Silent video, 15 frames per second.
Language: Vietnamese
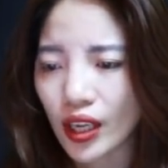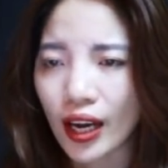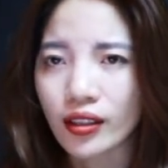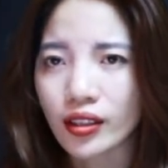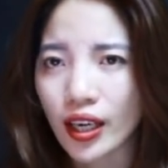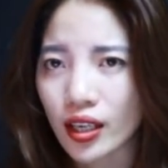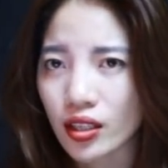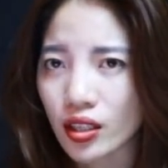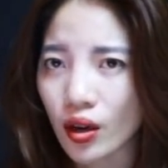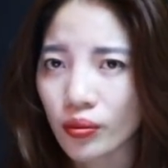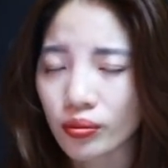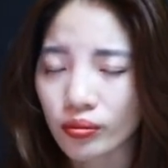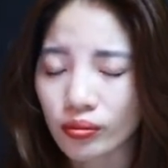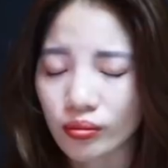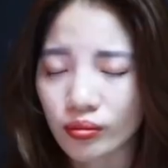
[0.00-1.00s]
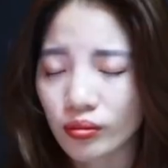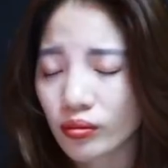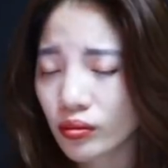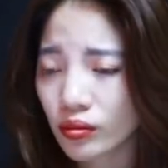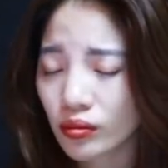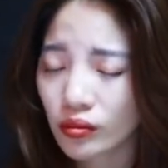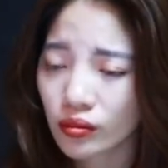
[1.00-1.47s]
Anh nghe xong,
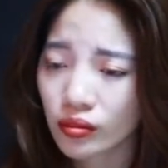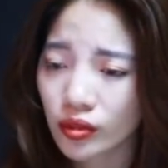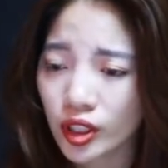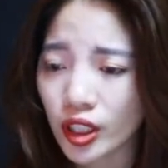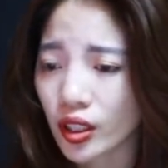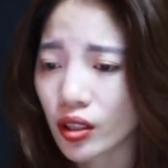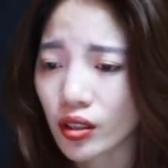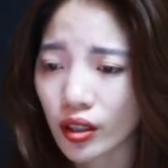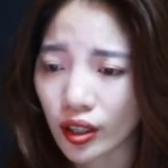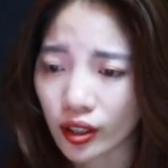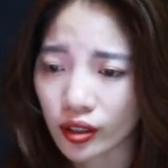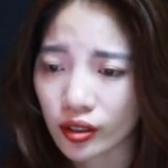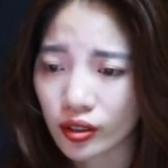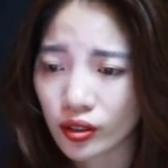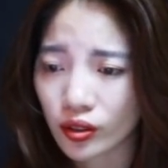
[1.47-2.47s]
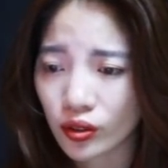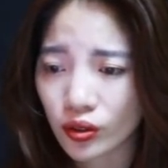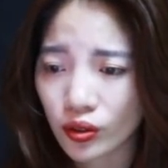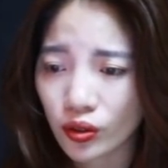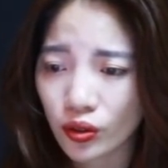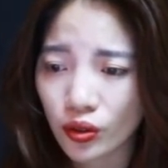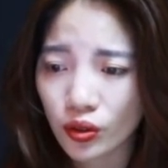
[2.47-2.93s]
chỉ cười,
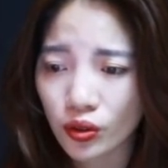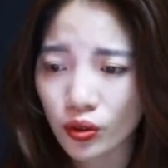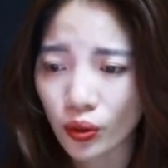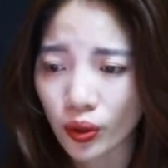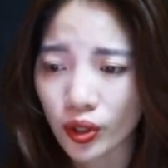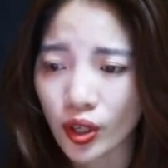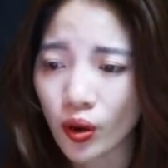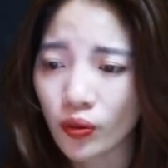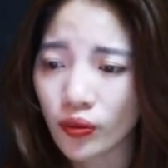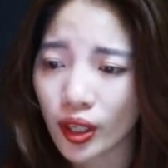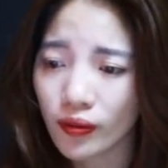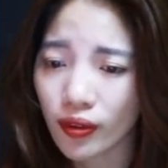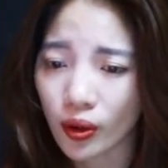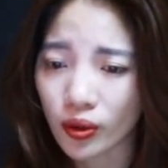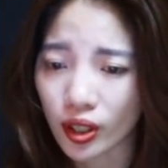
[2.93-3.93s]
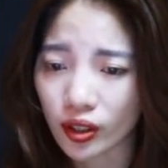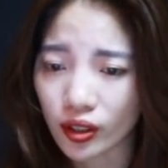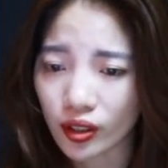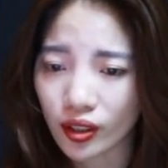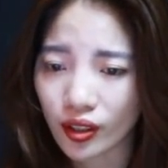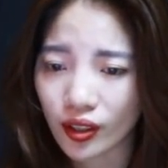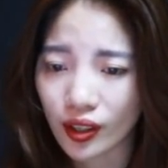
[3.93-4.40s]
rồi đâu vẫn vào đấy.
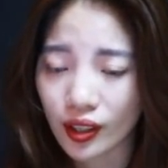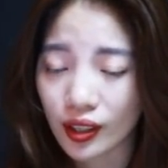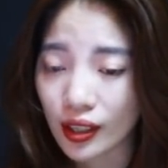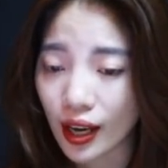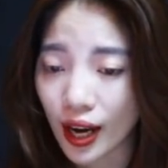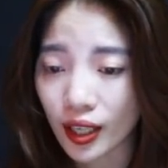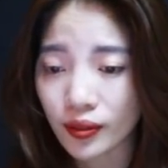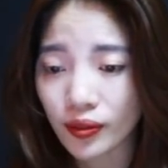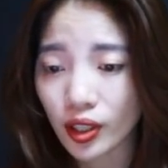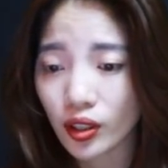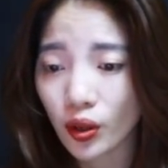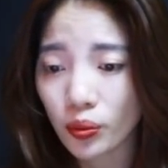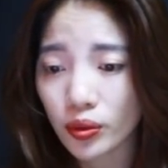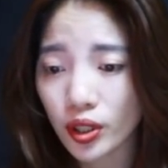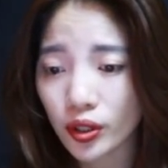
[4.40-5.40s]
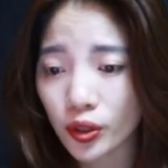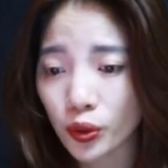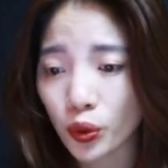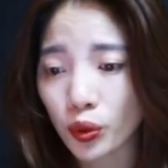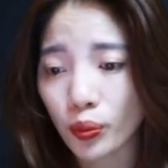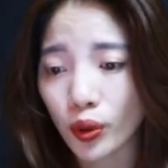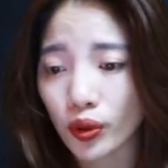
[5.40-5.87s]
Anh vẫn không đưa cho
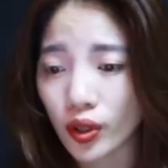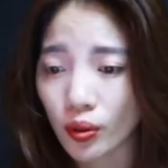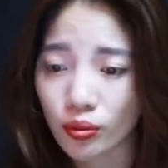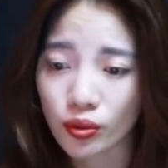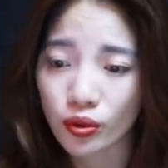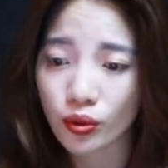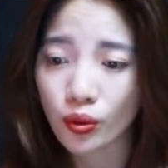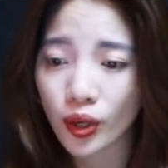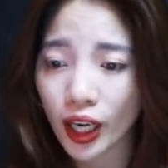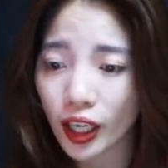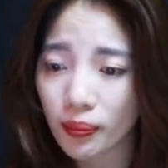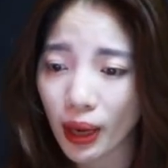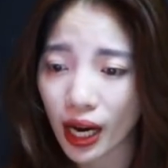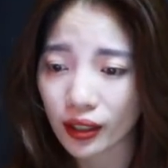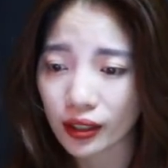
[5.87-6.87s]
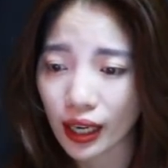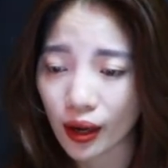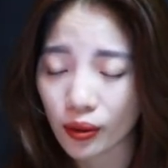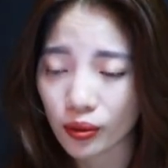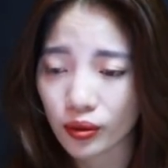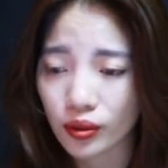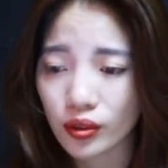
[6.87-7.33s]
tôi một đồng xu các bạc
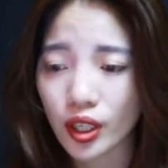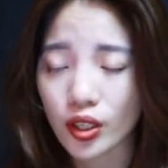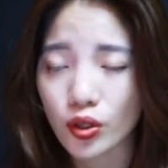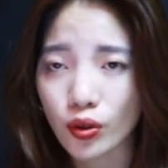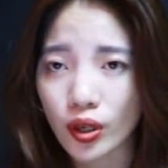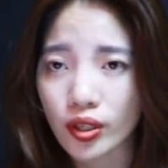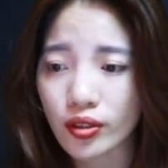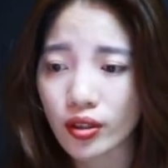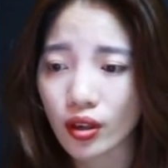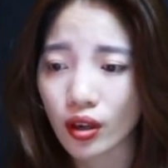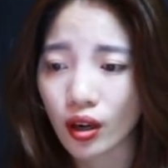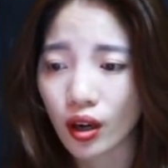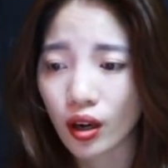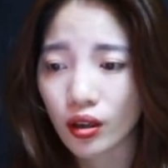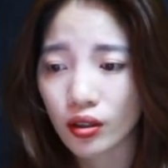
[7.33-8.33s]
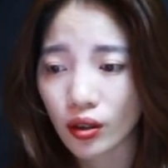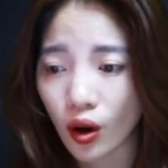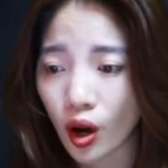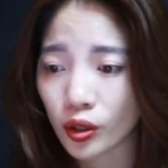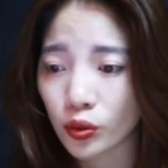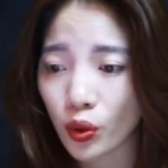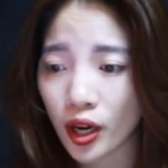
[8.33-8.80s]
nào để xoay sở,
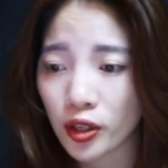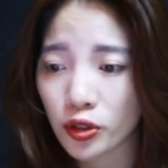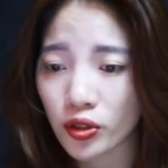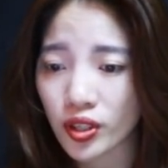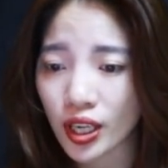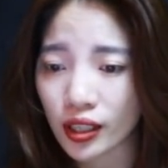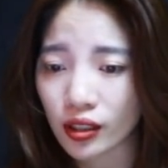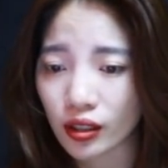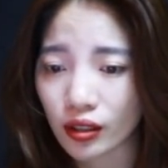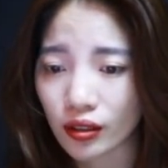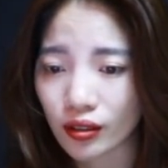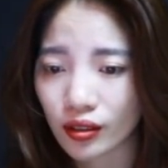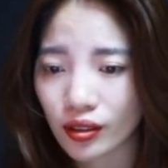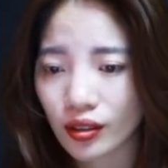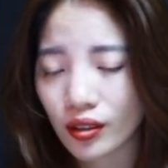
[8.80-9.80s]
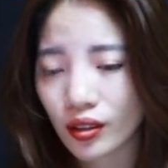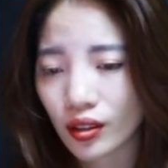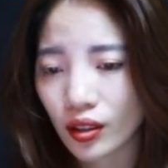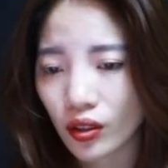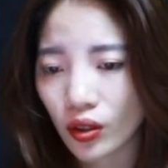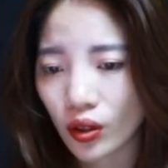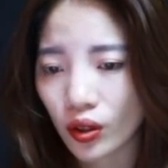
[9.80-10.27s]
lo toan cho gia đình.
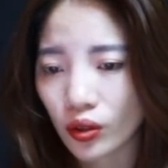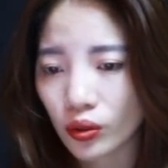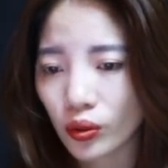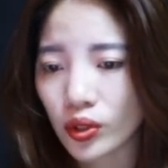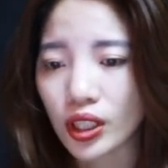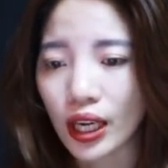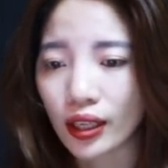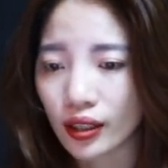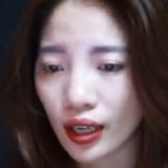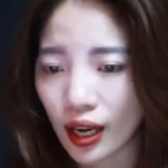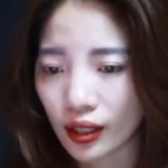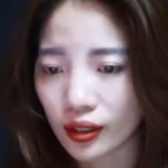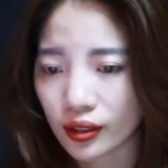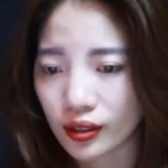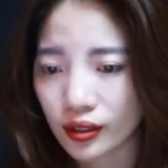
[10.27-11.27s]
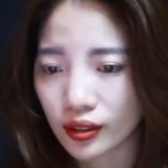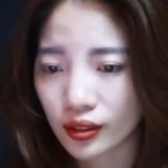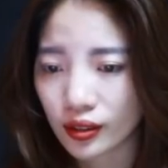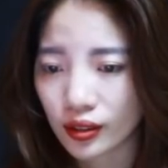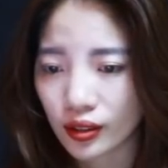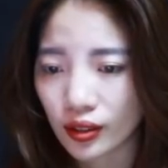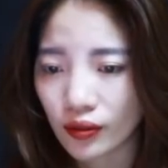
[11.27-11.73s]
Tôi chán nản
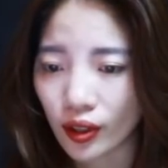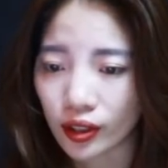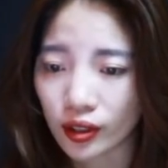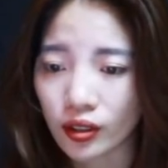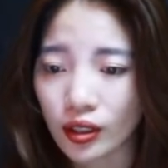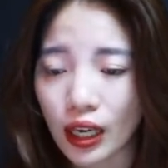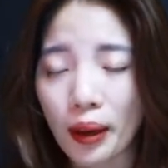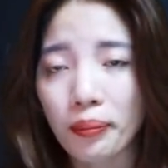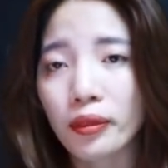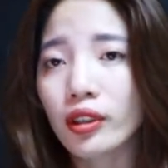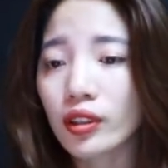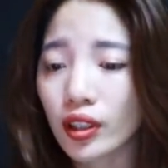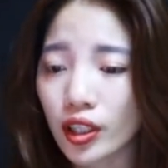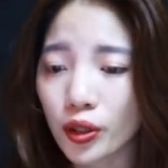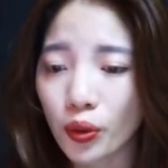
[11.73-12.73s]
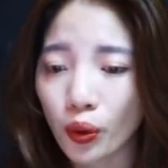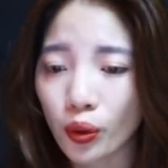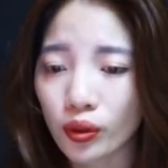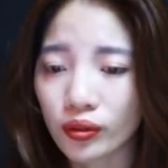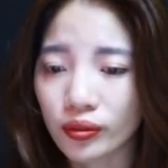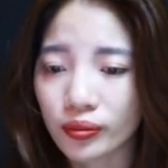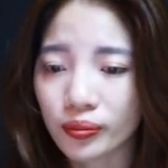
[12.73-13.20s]
và tự làm đơn ly
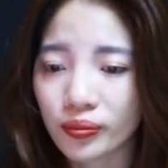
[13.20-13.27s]
hôn.